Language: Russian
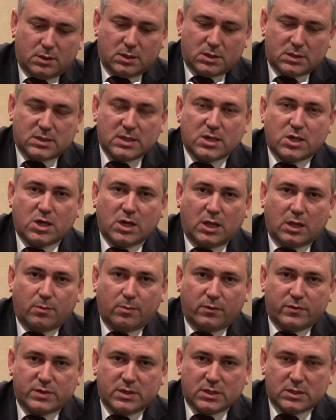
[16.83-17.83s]
Сначала
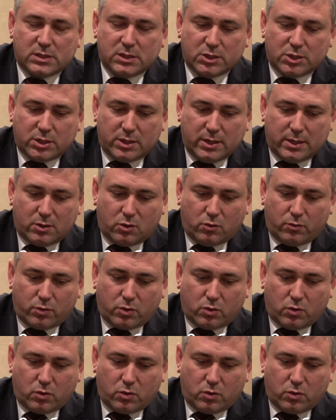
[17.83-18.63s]
мы все слышали о том,